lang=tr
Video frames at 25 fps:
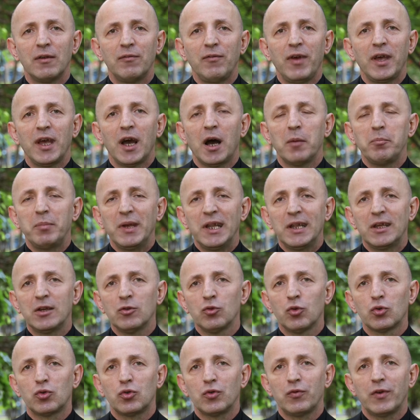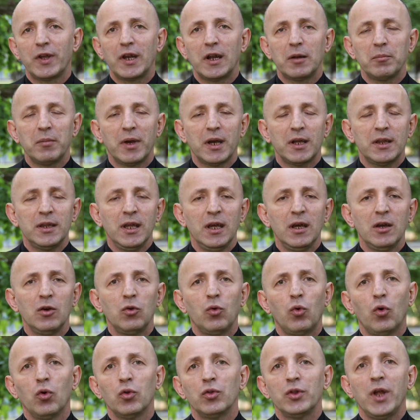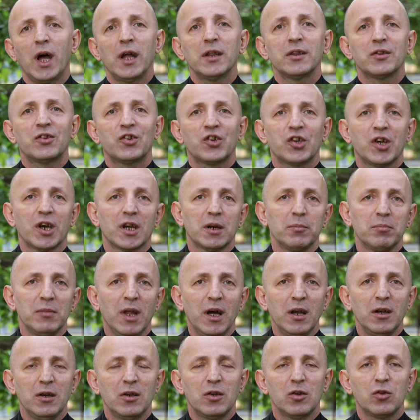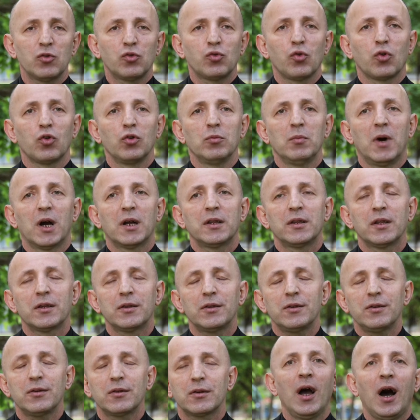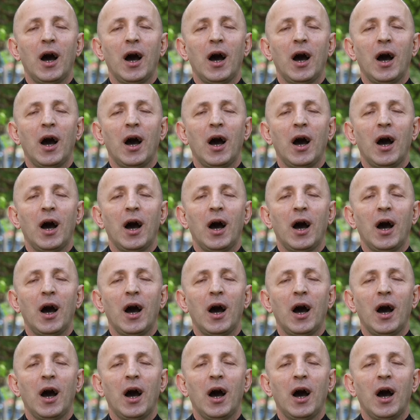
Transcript: veya bilgi notu verilmekte, ondan çıkarımlar sorulmaktadır.